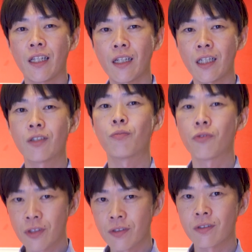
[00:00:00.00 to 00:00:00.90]
アランの
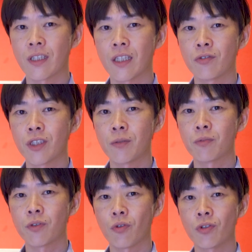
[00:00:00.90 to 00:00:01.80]
持つ
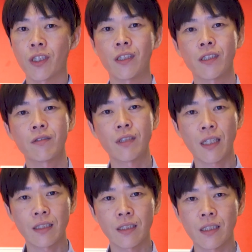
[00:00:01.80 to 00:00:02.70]
U-Tip のオセンティック
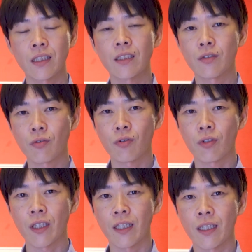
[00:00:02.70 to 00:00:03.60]
なデザインと
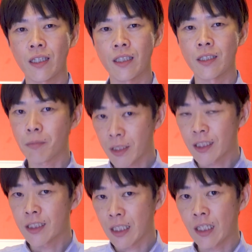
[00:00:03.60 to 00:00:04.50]
全般
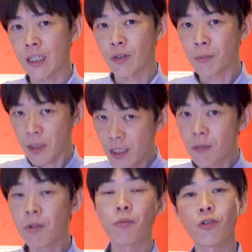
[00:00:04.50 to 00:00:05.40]
的なやっぱり
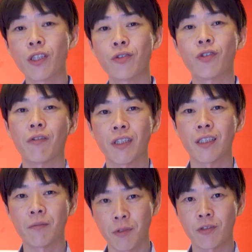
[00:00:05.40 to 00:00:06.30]
定番ものでちょっと合わせ
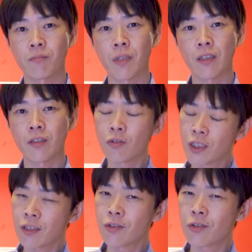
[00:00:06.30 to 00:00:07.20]
てみる、ど
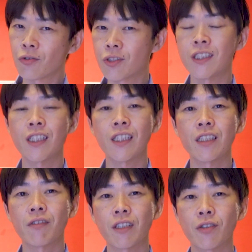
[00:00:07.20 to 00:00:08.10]
ちらかというと個人的に
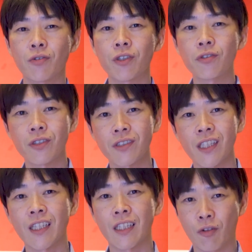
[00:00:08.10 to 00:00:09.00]
はちょっと90
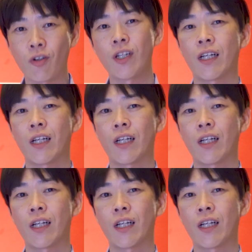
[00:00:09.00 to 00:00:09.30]
年代の